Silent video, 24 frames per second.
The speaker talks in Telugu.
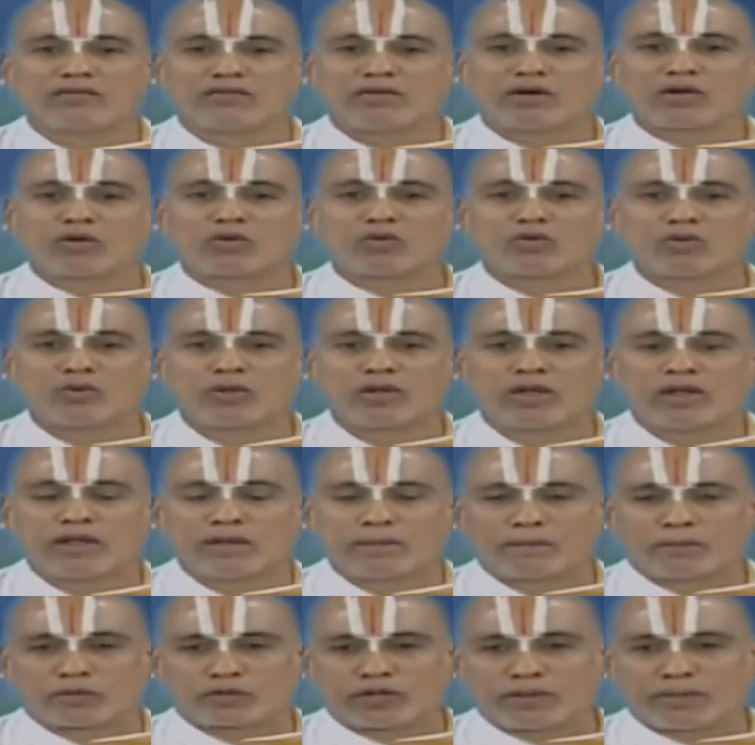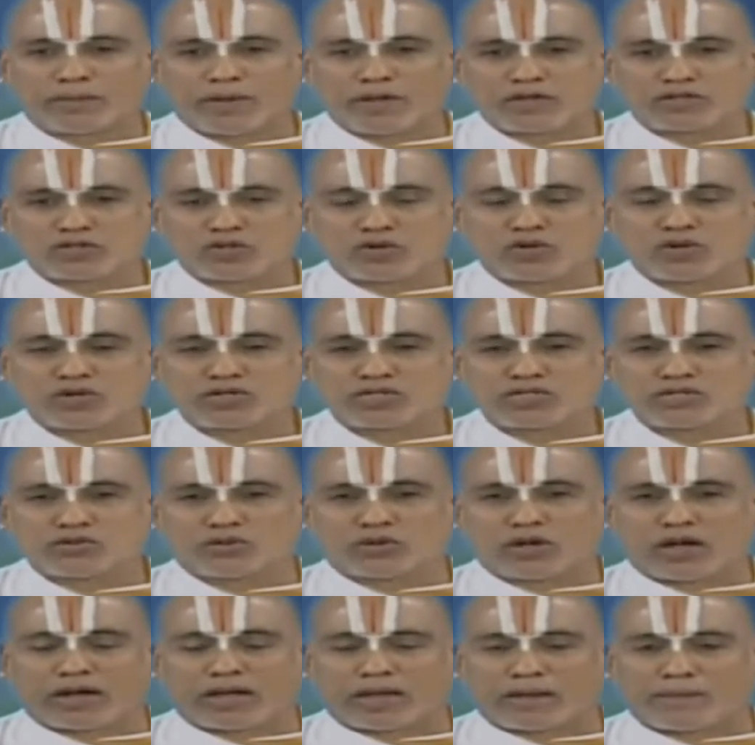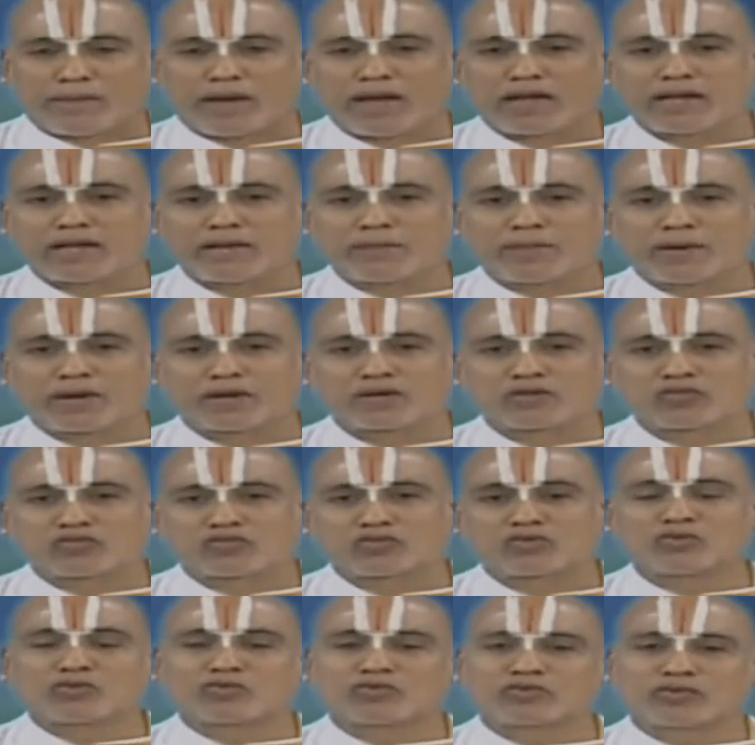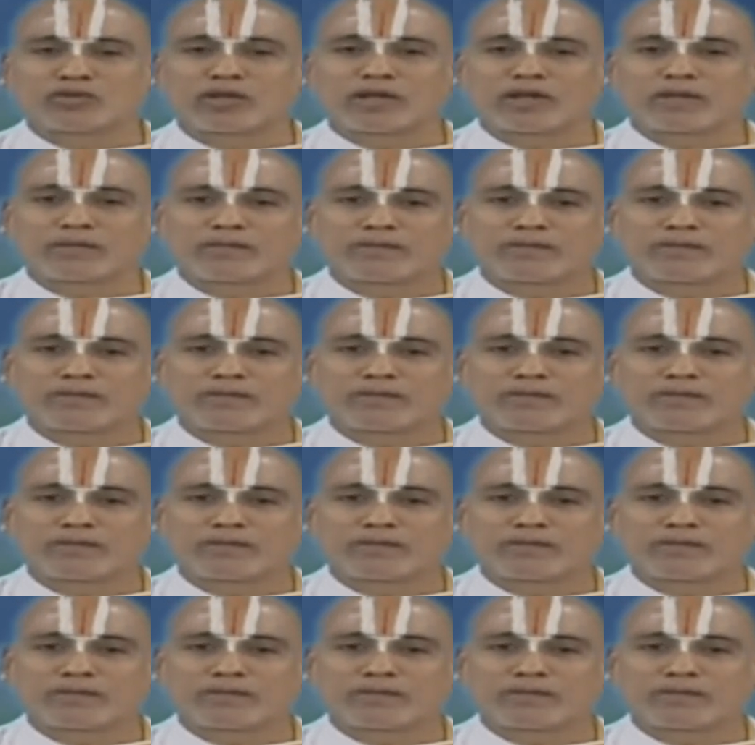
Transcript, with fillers: వారు మొదటి పాసుల నుంచి ఒక క్రమాన్ని పాటిస్తూ వస్తున్నారు